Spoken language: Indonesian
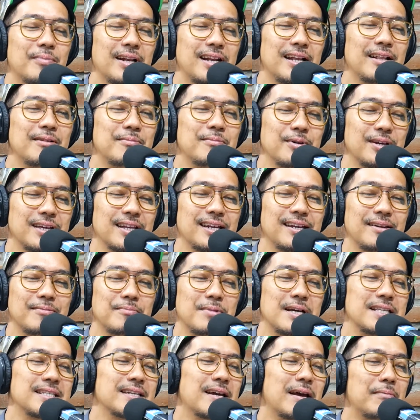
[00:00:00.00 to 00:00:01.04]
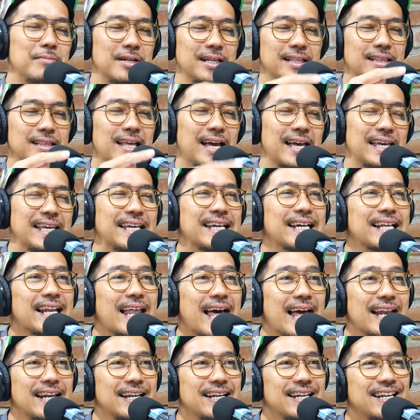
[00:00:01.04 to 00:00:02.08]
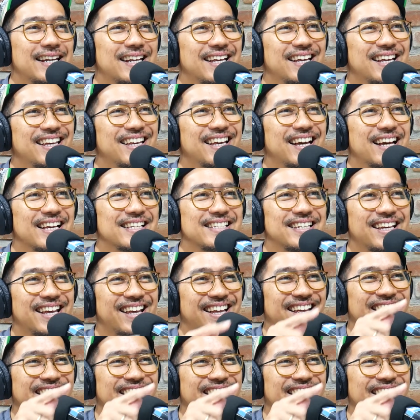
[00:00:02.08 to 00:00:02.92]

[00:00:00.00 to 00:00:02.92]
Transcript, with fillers: Padahal mungkin baca berita iklan, hmm. iya gak sih?